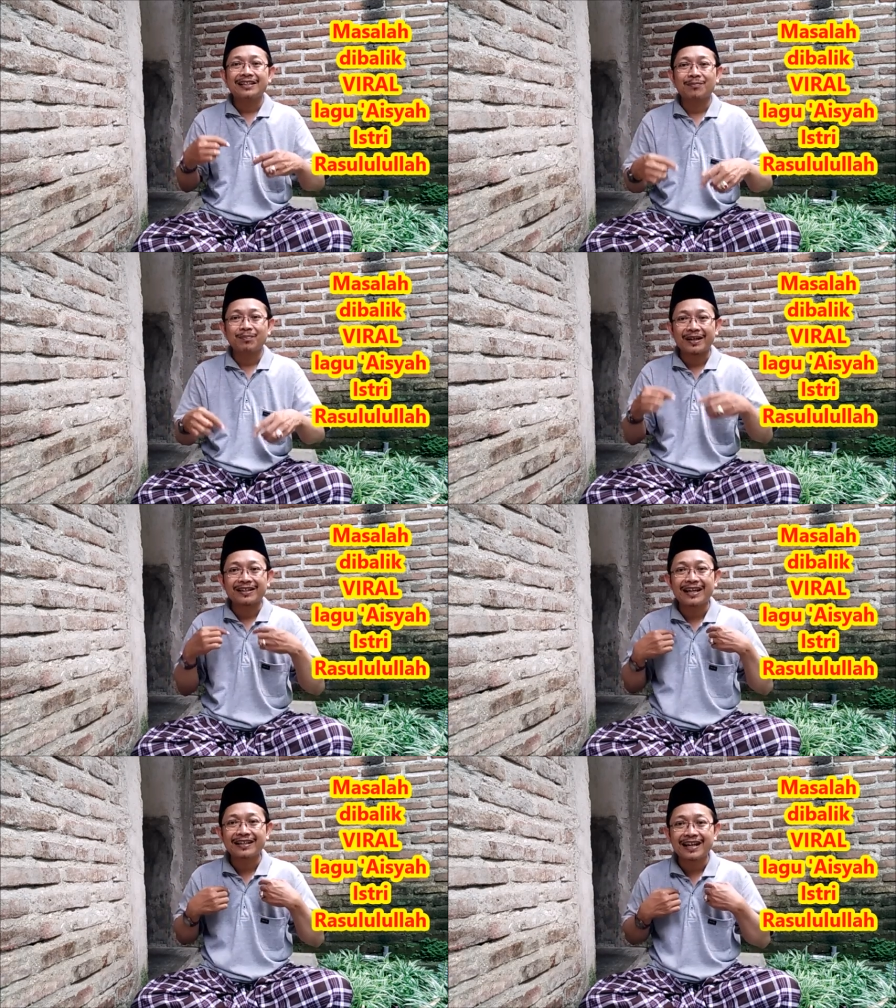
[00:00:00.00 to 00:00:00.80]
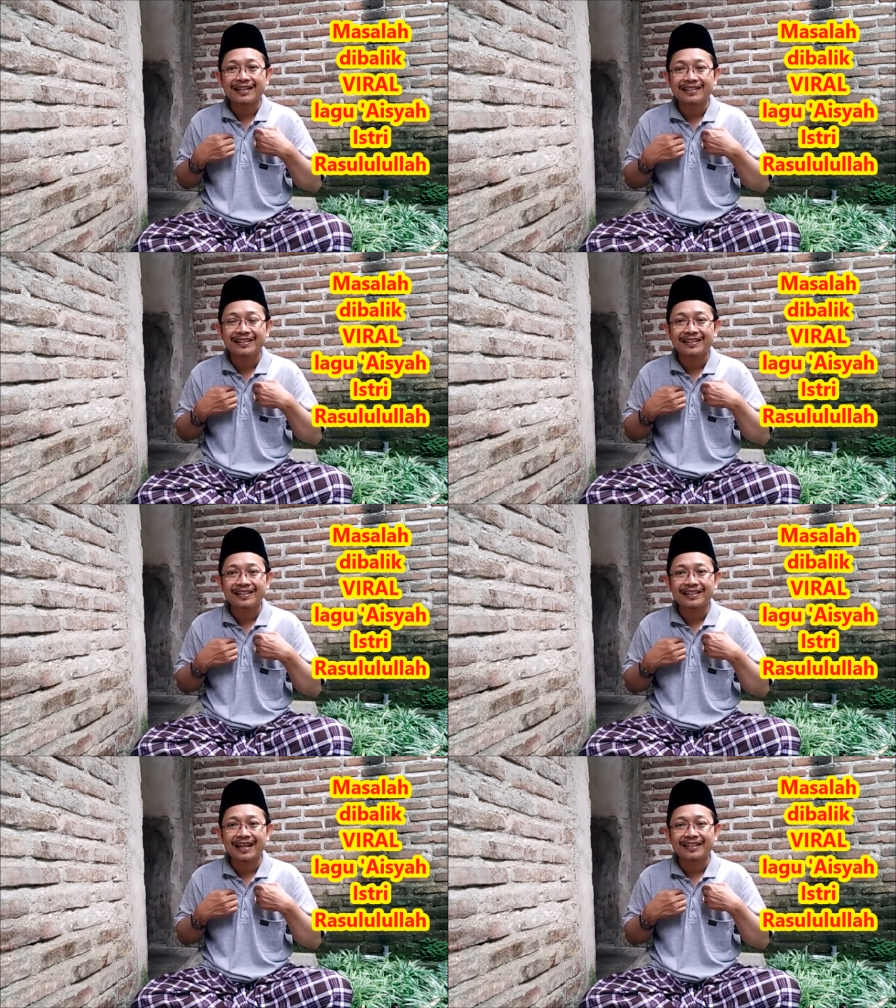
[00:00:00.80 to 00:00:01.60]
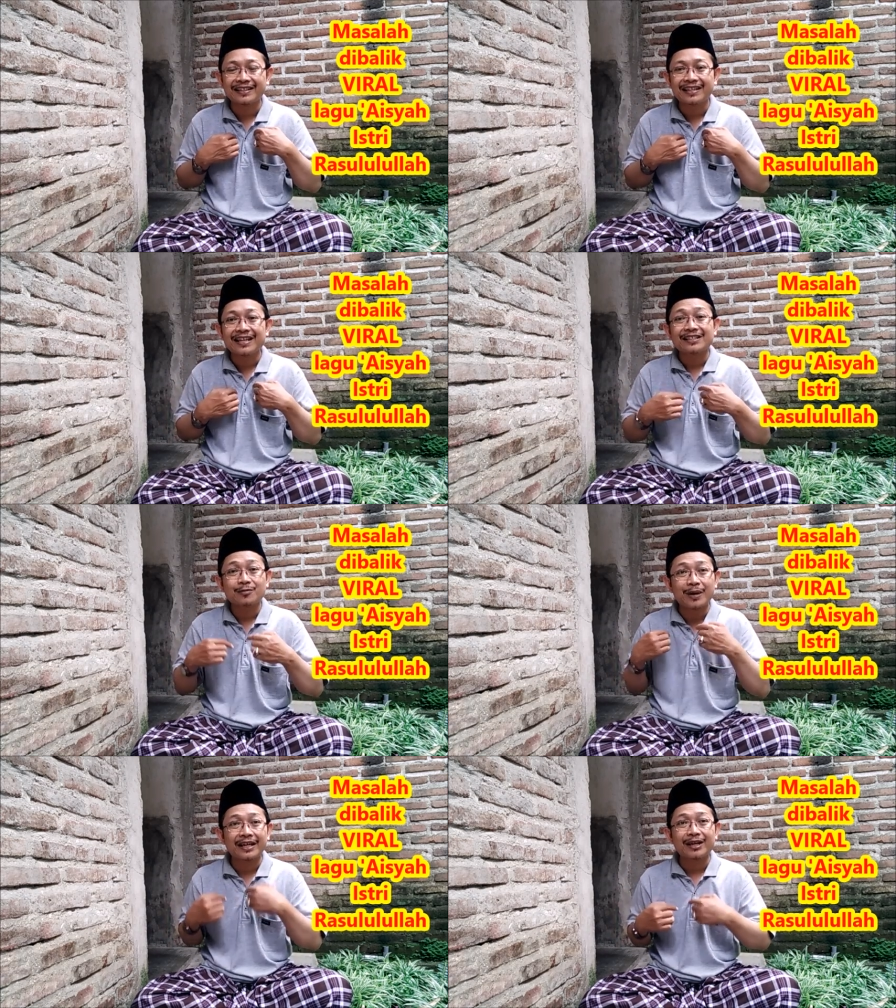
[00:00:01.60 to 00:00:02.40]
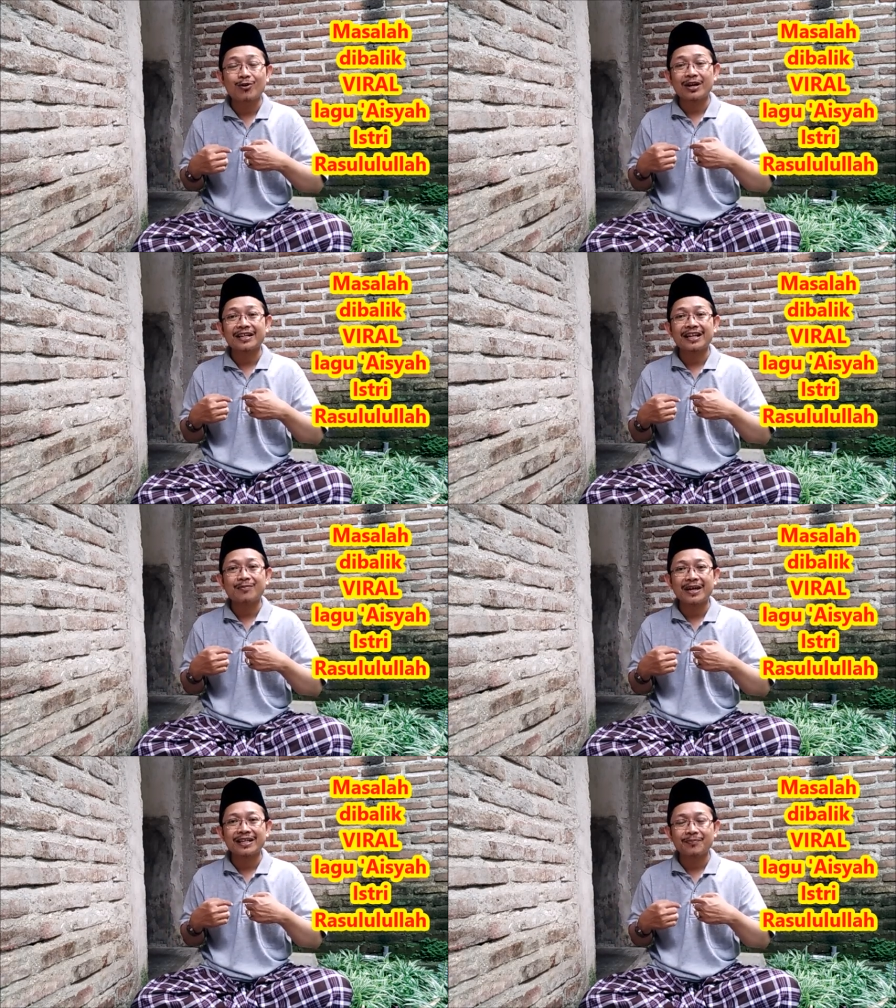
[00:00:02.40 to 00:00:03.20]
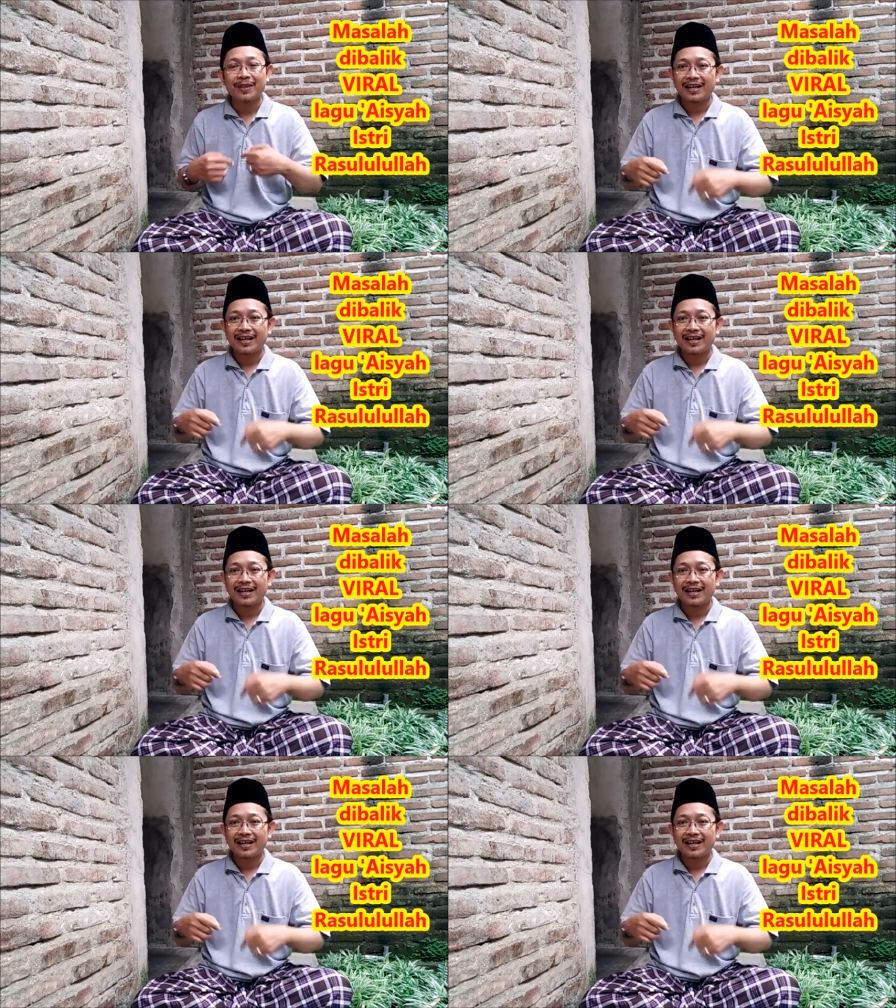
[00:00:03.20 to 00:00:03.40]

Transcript: tempatkanlah diri kita ini sebagai orang yang baik.